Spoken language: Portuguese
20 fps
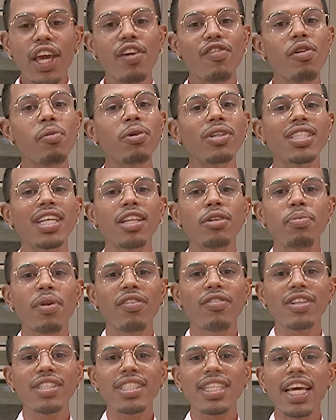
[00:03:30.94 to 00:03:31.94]
Eu vou mostrando para
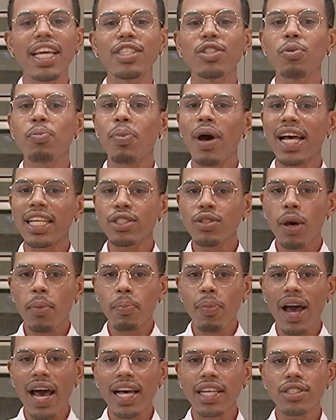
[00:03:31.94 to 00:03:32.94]
vocês o passo a
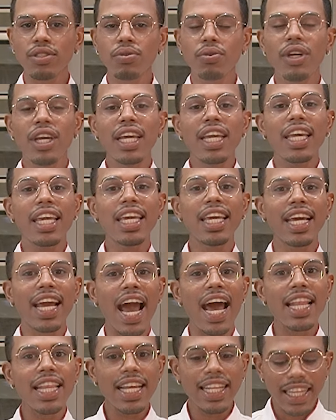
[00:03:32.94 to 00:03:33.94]
passo e
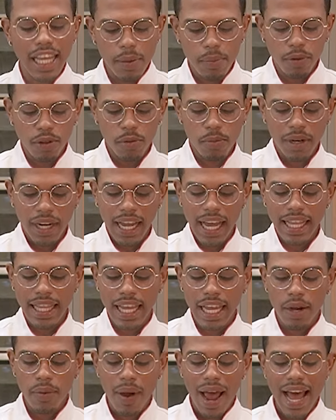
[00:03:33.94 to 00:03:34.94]
cada tempo do
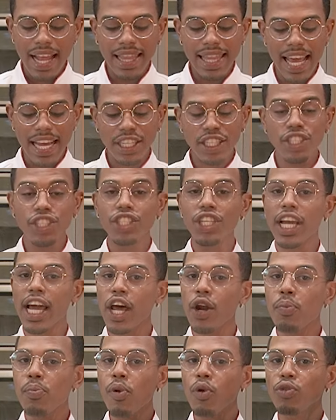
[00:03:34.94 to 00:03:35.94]
brigadeiro até a gente chegar
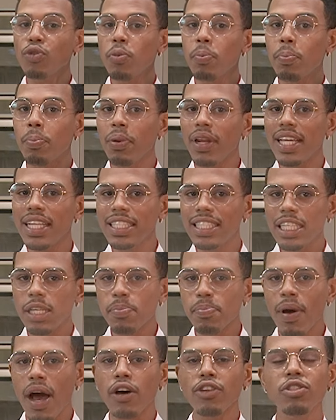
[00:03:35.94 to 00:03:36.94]
no ponto
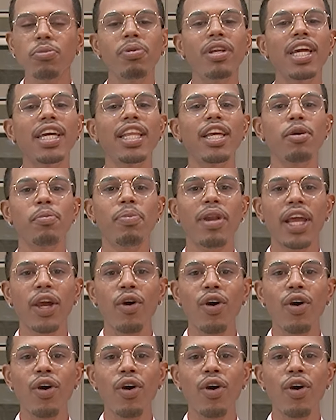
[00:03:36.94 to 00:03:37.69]
principal de brigadeiro para